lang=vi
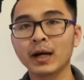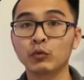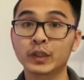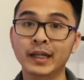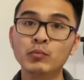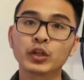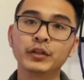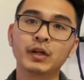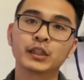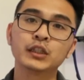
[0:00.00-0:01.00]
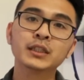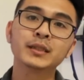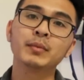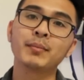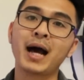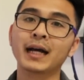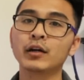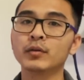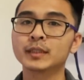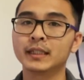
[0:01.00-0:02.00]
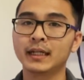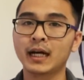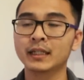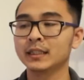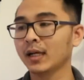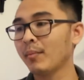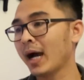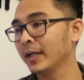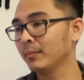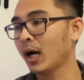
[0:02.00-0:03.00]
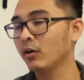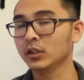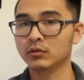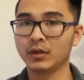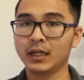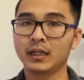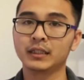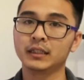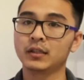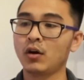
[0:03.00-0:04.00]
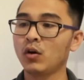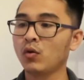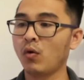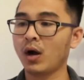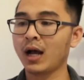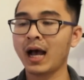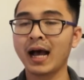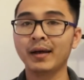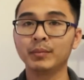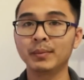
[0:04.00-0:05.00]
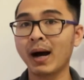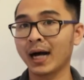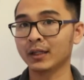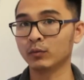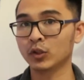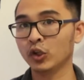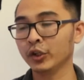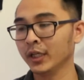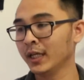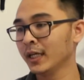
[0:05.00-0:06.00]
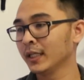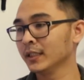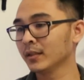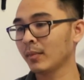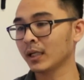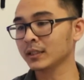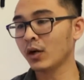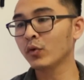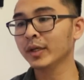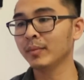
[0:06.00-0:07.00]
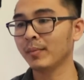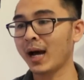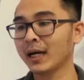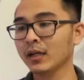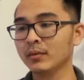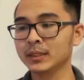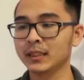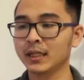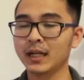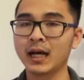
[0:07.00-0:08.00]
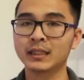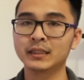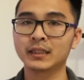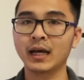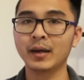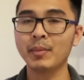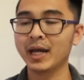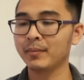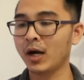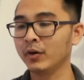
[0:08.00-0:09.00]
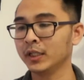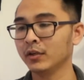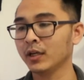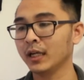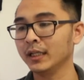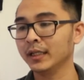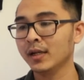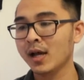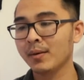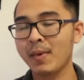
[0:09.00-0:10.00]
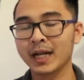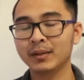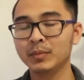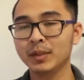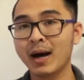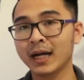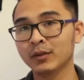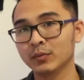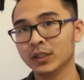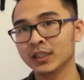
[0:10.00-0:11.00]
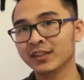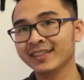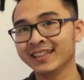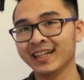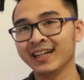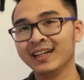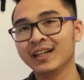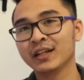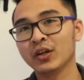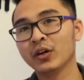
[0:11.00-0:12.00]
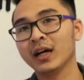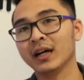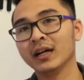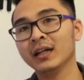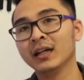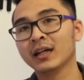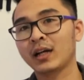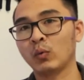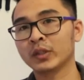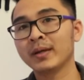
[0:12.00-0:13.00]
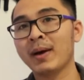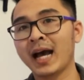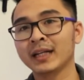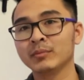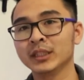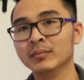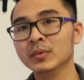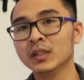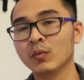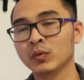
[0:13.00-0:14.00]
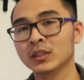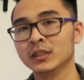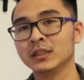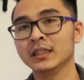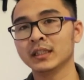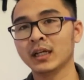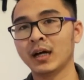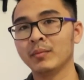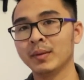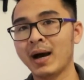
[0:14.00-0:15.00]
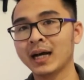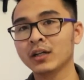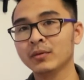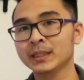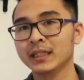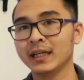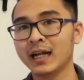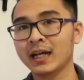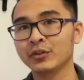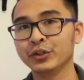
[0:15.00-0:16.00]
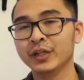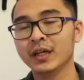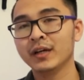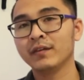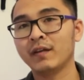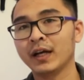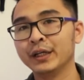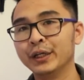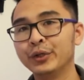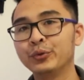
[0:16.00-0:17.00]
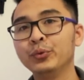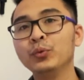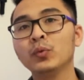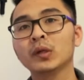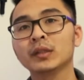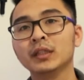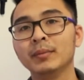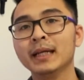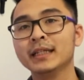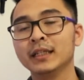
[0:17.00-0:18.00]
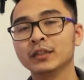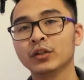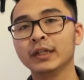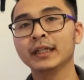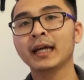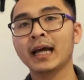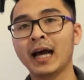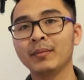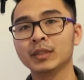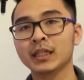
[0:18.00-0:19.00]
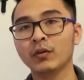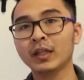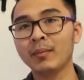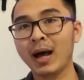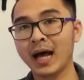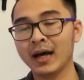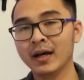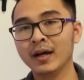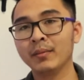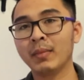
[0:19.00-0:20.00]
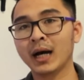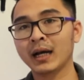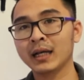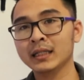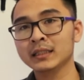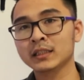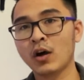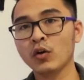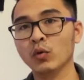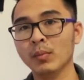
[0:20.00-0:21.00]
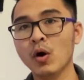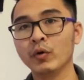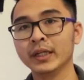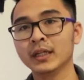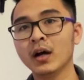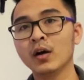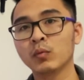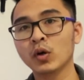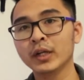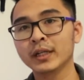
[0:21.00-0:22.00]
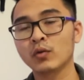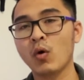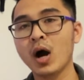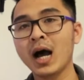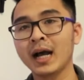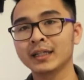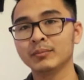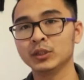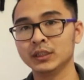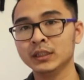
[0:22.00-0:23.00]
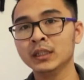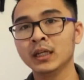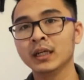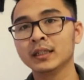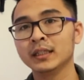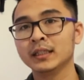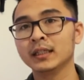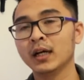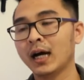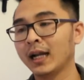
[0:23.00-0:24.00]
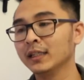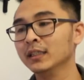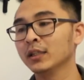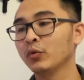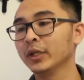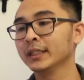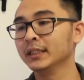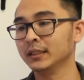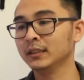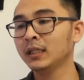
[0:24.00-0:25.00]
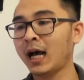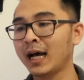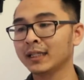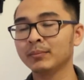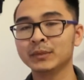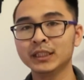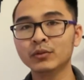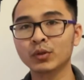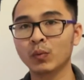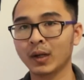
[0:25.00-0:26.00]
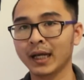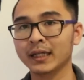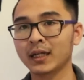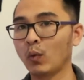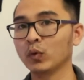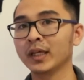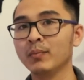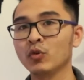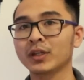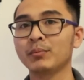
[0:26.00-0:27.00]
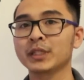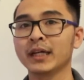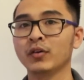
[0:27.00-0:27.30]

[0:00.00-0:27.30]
bạn cũng thấy một điều là trước khi mình bán cái option này ra thì cái buy and power của anh là chỉ có khoảng hai mươi ba đồng thôi. Nhưng mà sau khi mình bán cái option này ra thì cái buy and power nó đã lên ba trăm mười ba đồng rồi. Có nghĩa là nó đã cộng thêm hai trăm chín mươi đồng từ tiền mình bán cái option này ra rồi. Và nếu từ bây giờ cho đến ngày hai mươi sáu tháng ba mà cái stock của Boeing nó không có lên quá hai trăm rưỡi thì anh được quyền giữ hai trăm chín mươi đồng này cộng thêm một trăm share